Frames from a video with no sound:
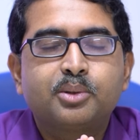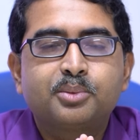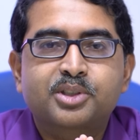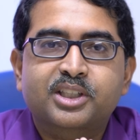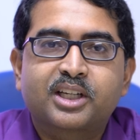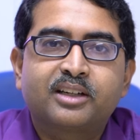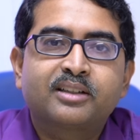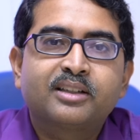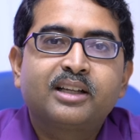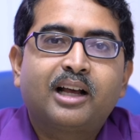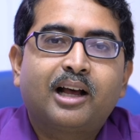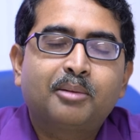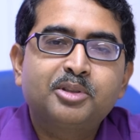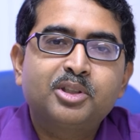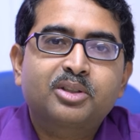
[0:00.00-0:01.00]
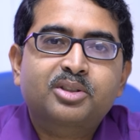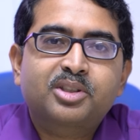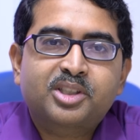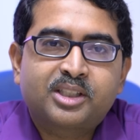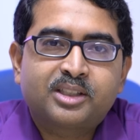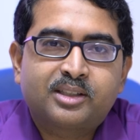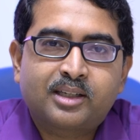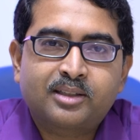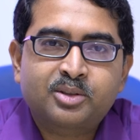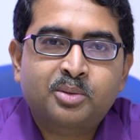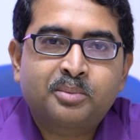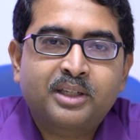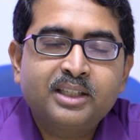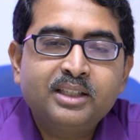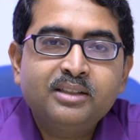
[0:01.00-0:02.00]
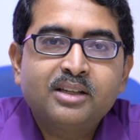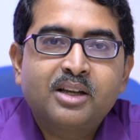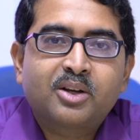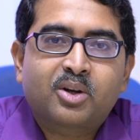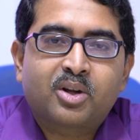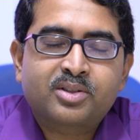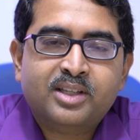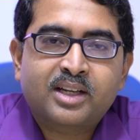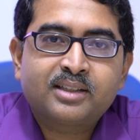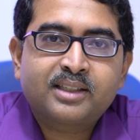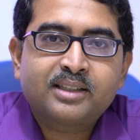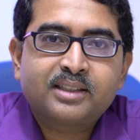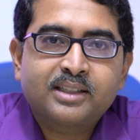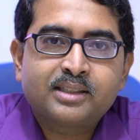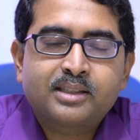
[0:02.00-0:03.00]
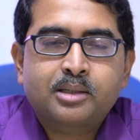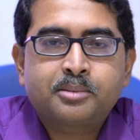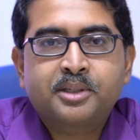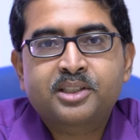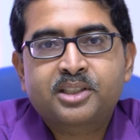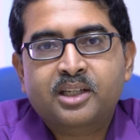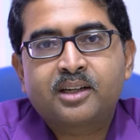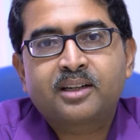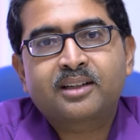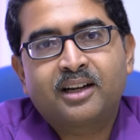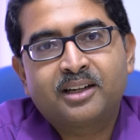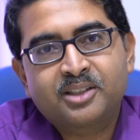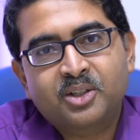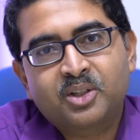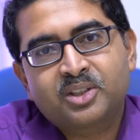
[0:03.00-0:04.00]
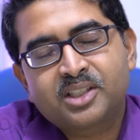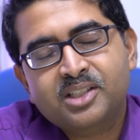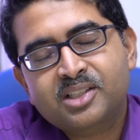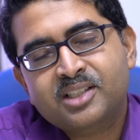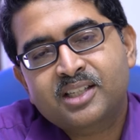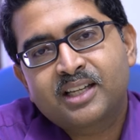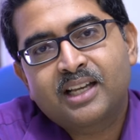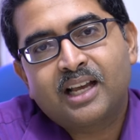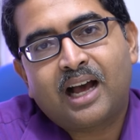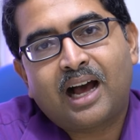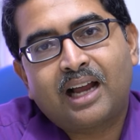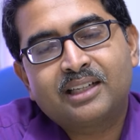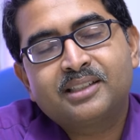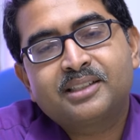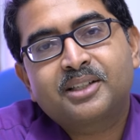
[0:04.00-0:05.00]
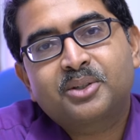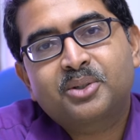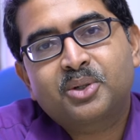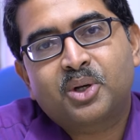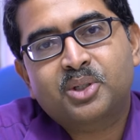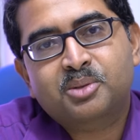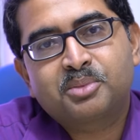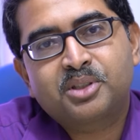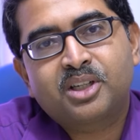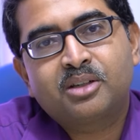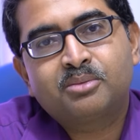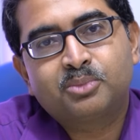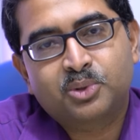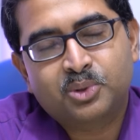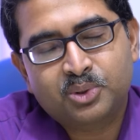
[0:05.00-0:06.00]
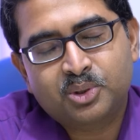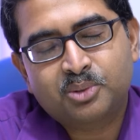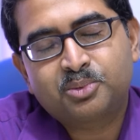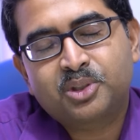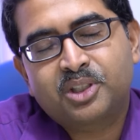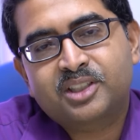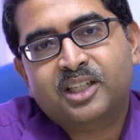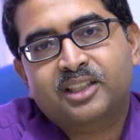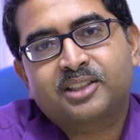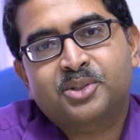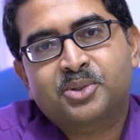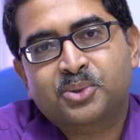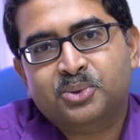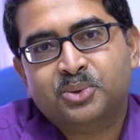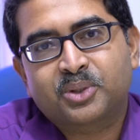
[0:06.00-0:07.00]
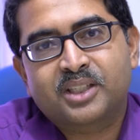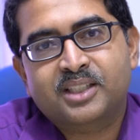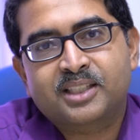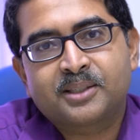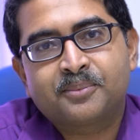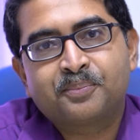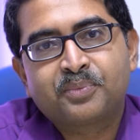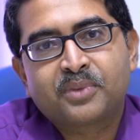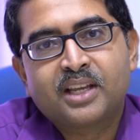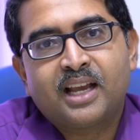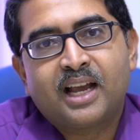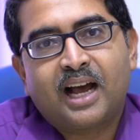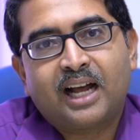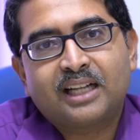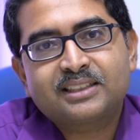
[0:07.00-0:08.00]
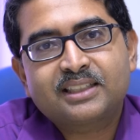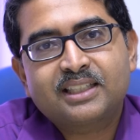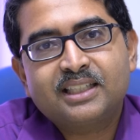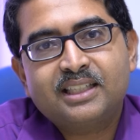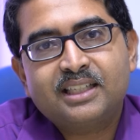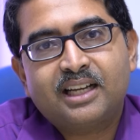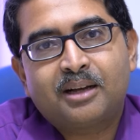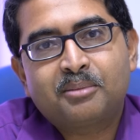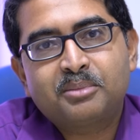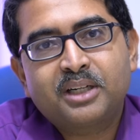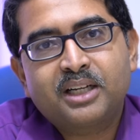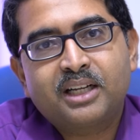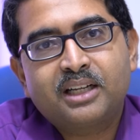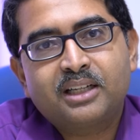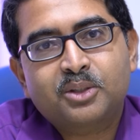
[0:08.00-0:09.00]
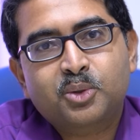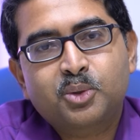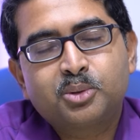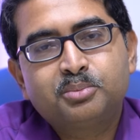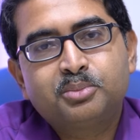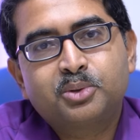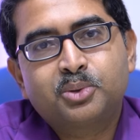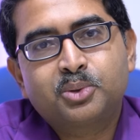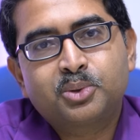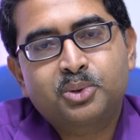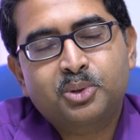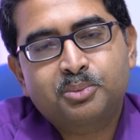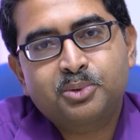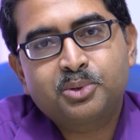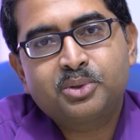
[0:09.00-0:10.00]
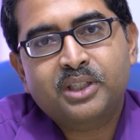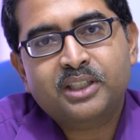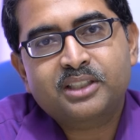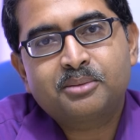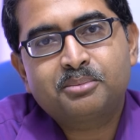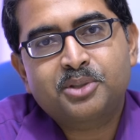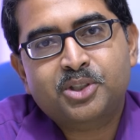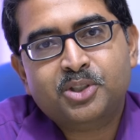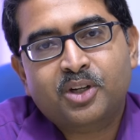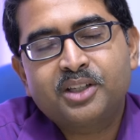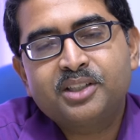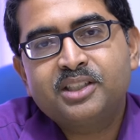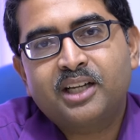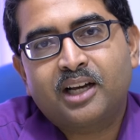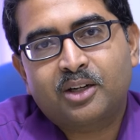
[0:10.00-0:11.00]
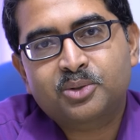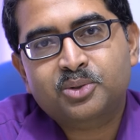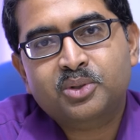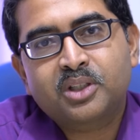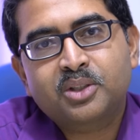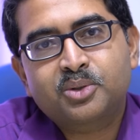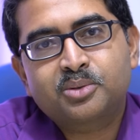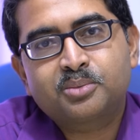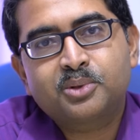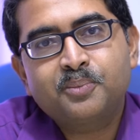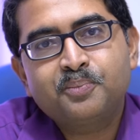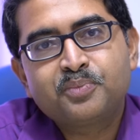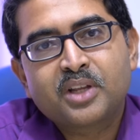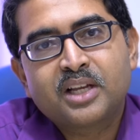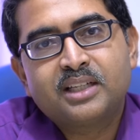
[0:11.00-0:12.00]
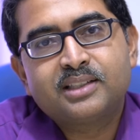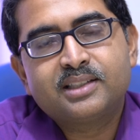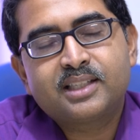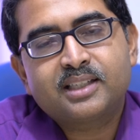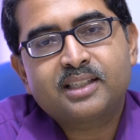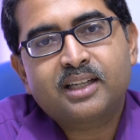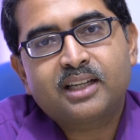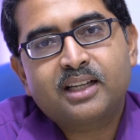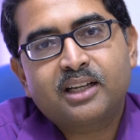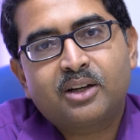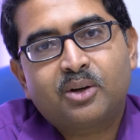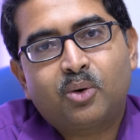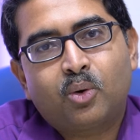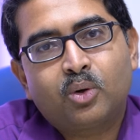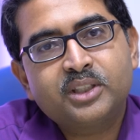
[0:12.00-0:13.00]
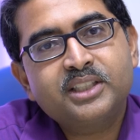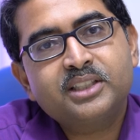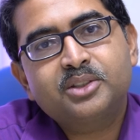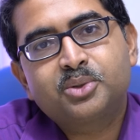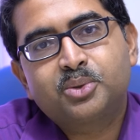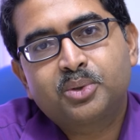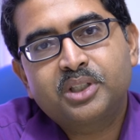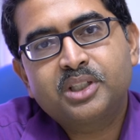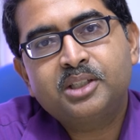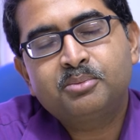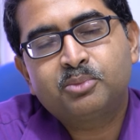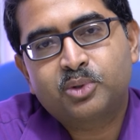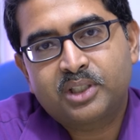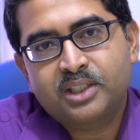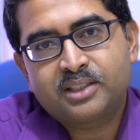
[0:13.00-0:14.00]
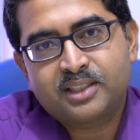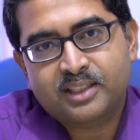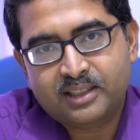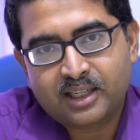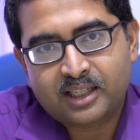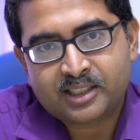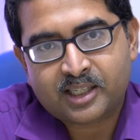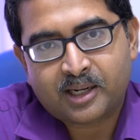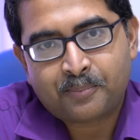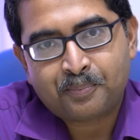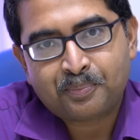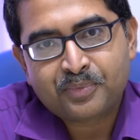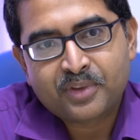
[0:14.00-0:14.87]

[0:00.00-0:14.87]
নমস্কার আমি ডক্টর সিদ্ধার্থ মানি কনসালটেন্ট ইন্টারভেনশনাল কার্ডিওলজিস্ট আর আরেনটেগোল হসপিটাল মুকুন্দপুরের সাথে যুক্ত আছি আজকের আমরা খুব গুরুত্বপূর্ণ একটা বিষয় নিয়ে আলোচনা করব যেটা অনেক রুগীরই মনের জিজ্ঞাসা